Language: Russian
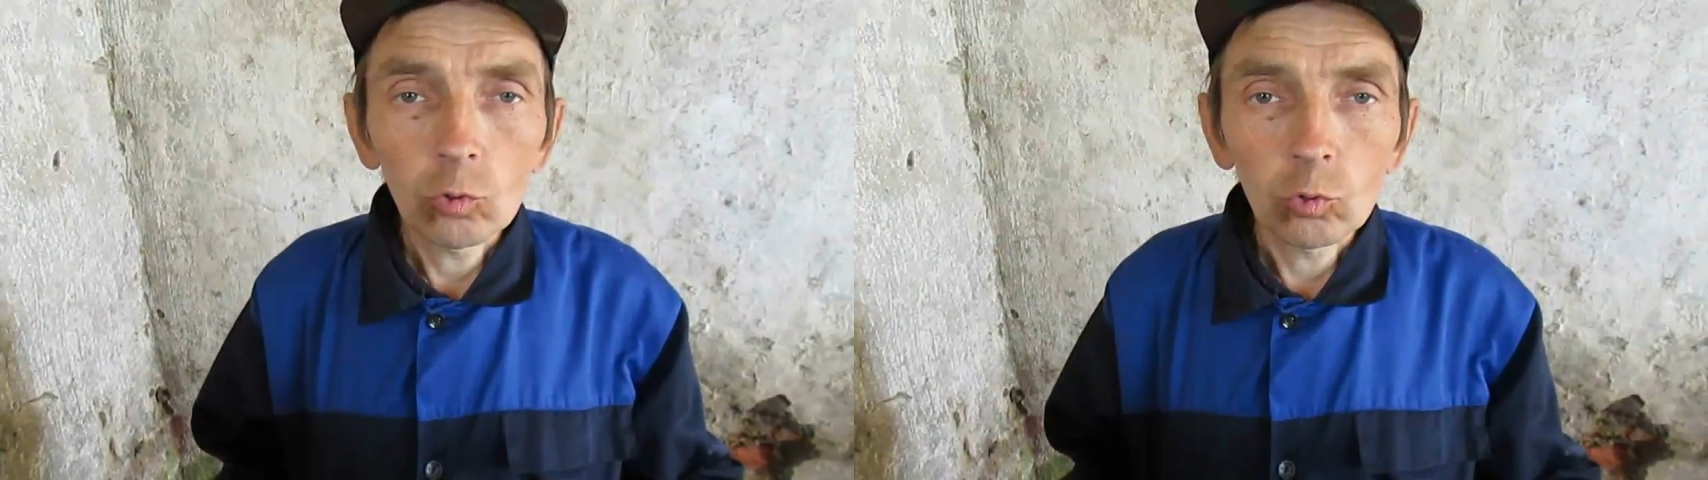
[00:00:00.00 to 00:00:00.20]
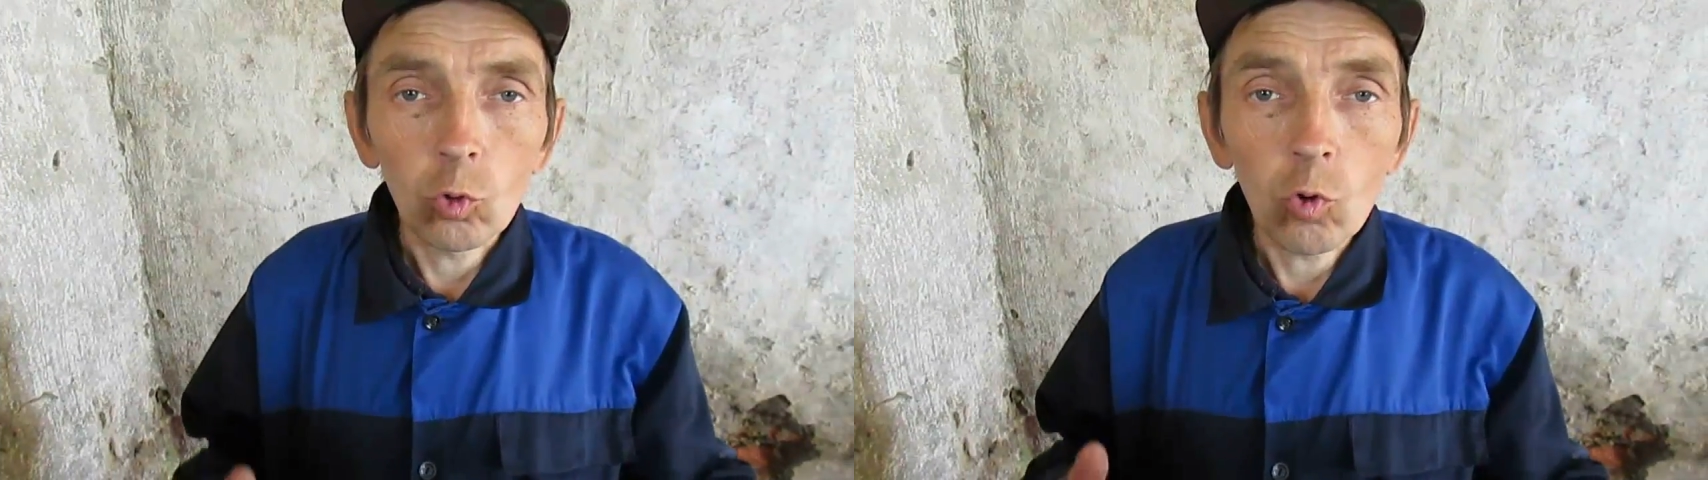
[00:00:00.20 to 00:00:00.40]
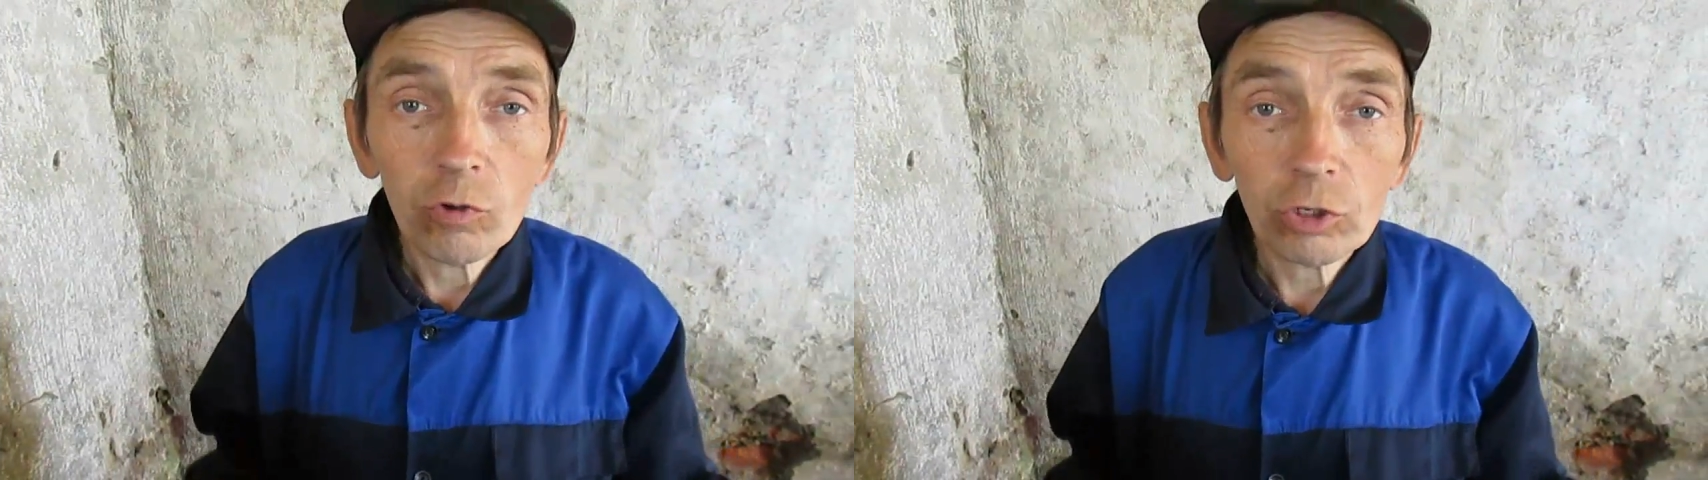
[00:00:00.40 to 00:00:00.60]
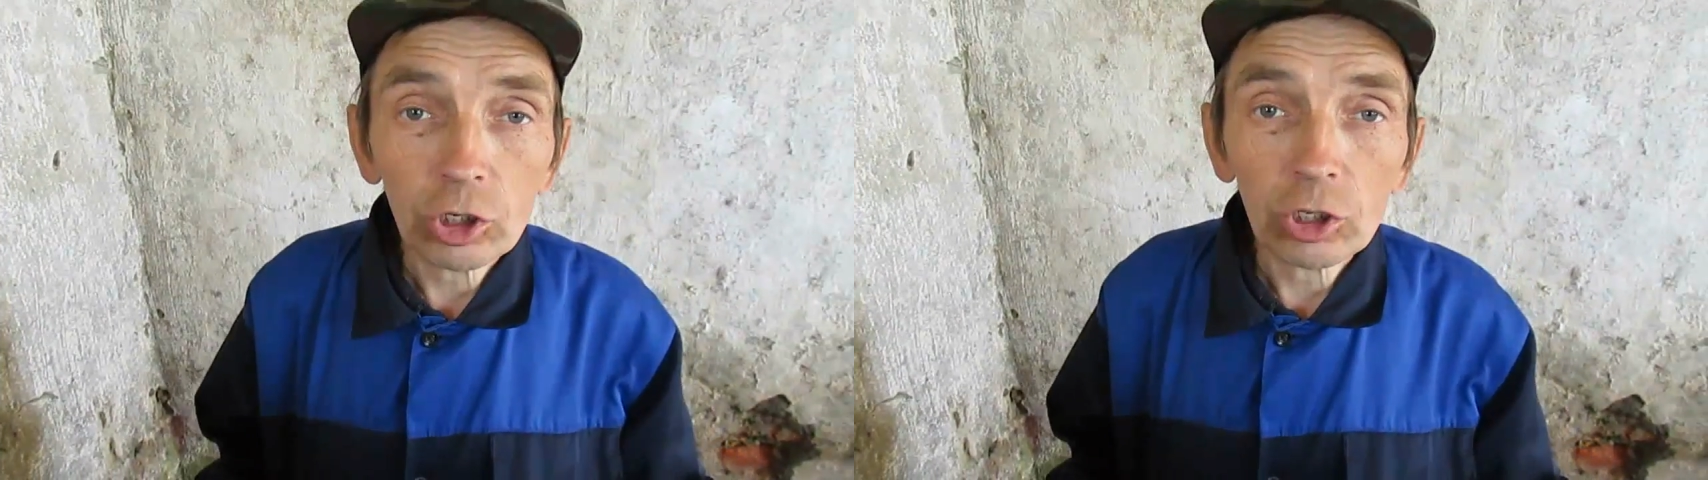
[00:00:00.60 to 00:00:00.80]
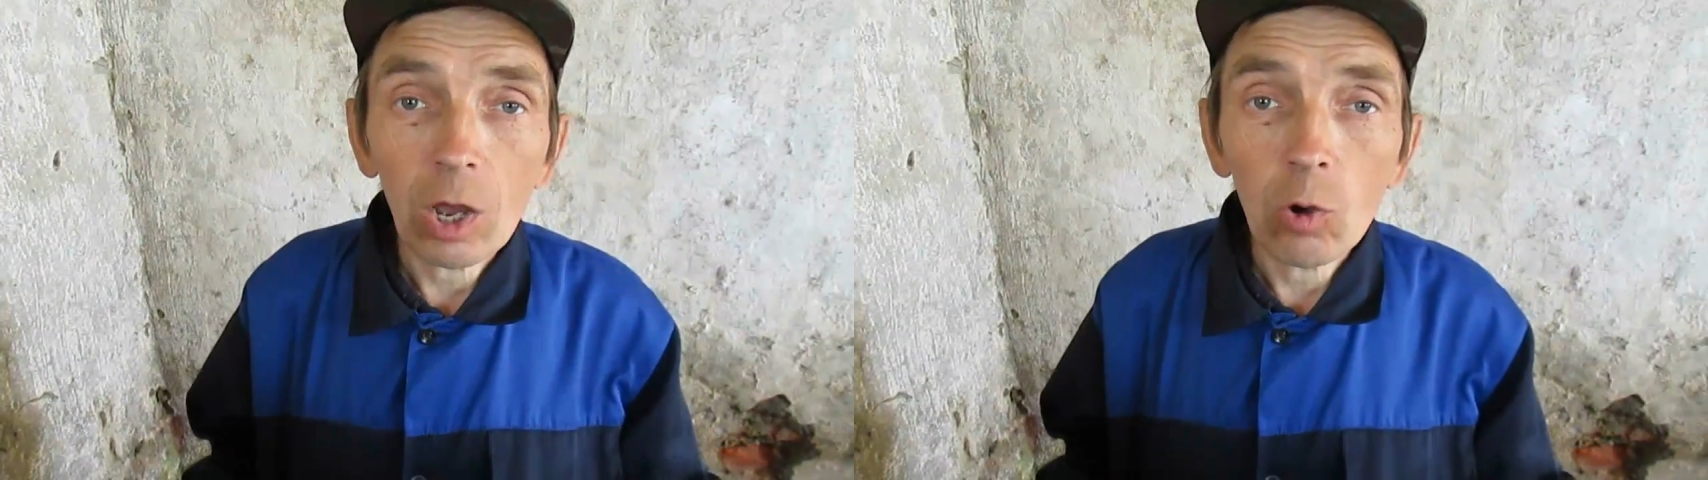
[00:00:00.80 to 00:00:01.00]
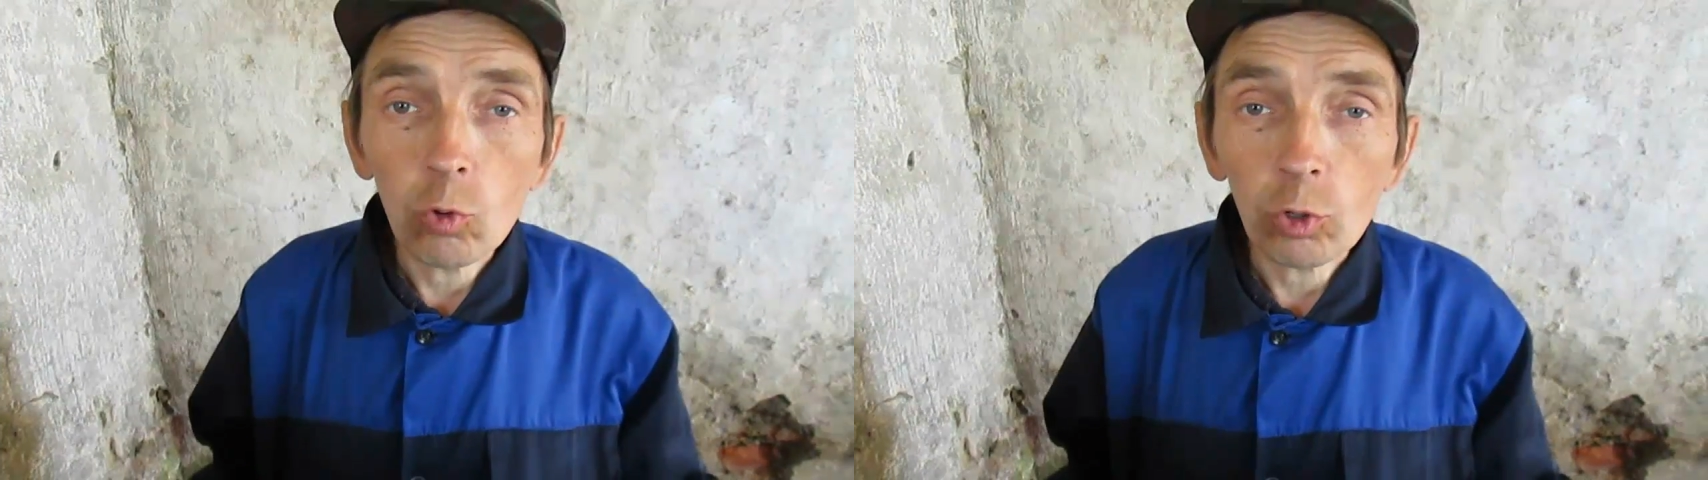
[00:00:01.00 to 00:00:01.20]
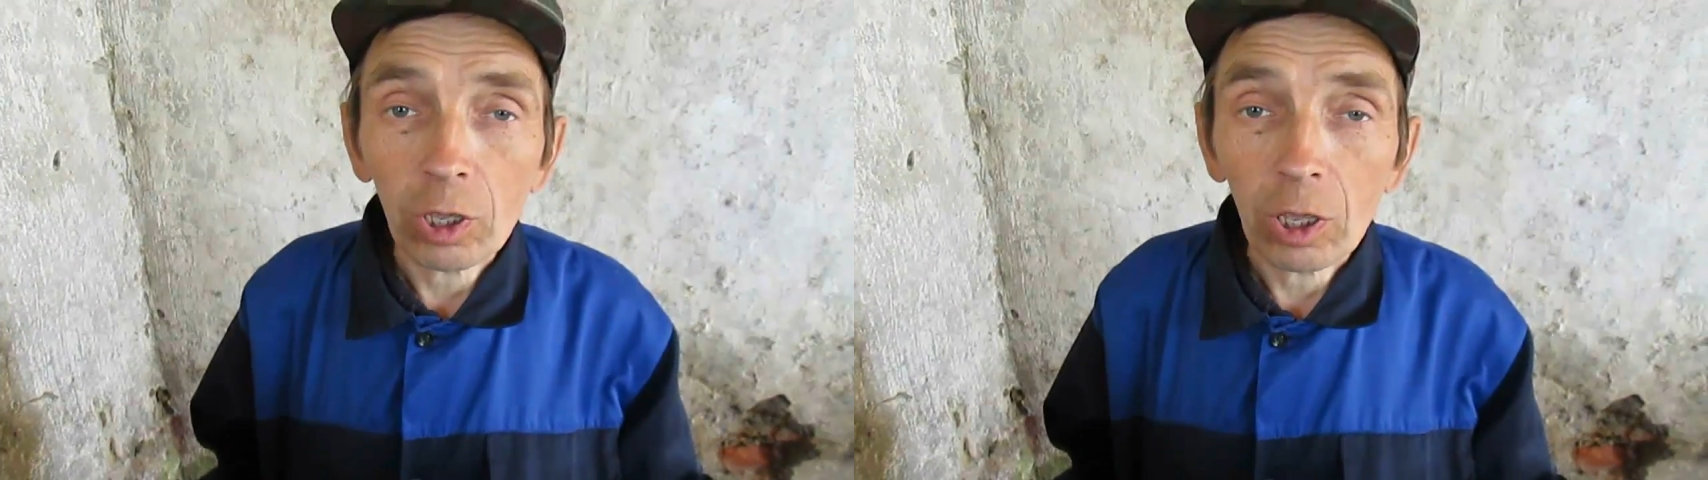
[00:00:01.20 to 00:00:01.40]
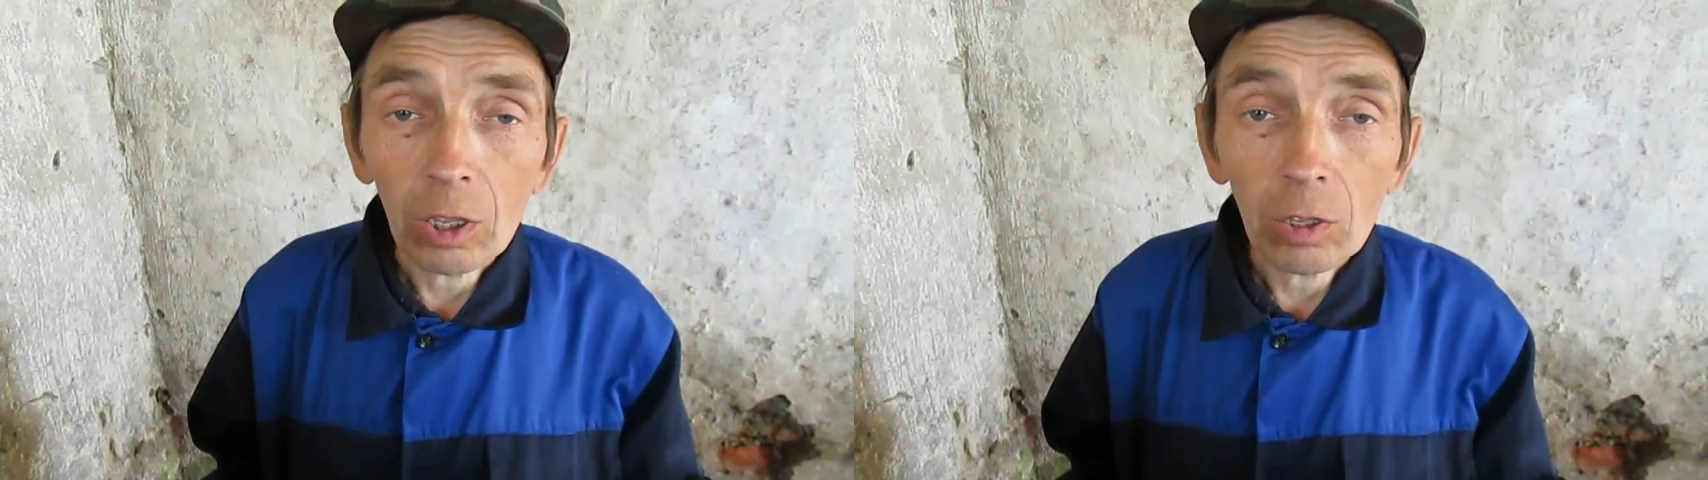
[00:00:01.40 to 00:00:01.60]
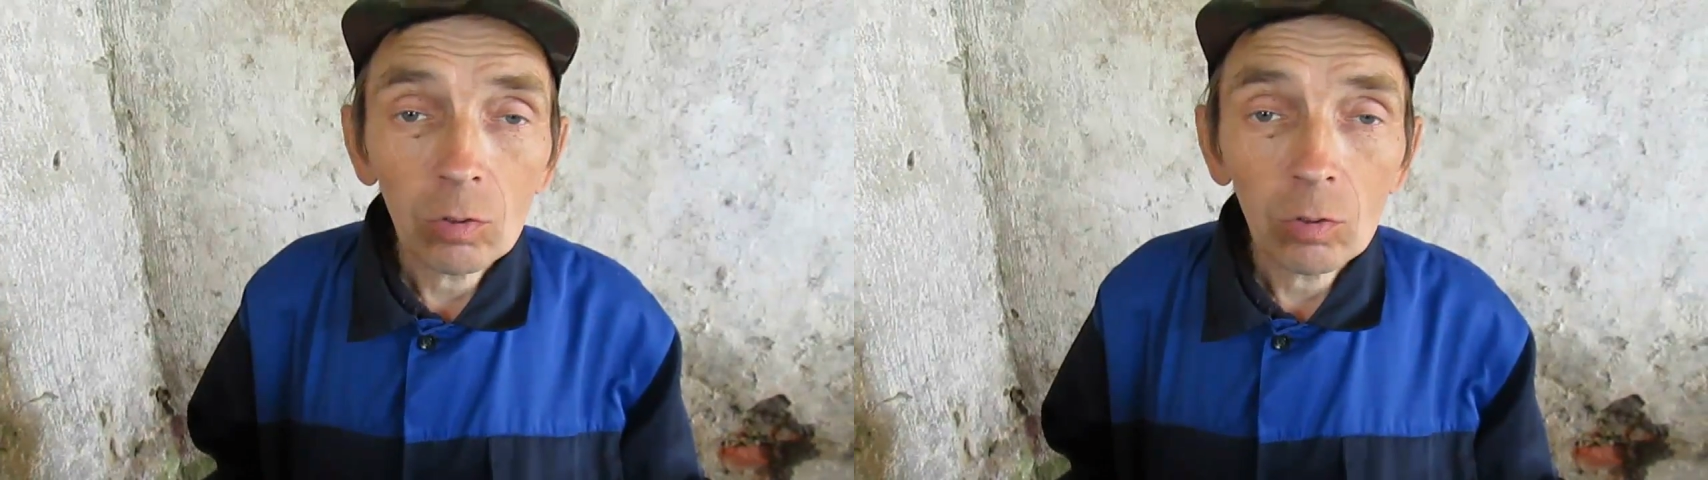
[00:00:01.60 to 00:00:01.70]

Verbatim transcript: Новости науки.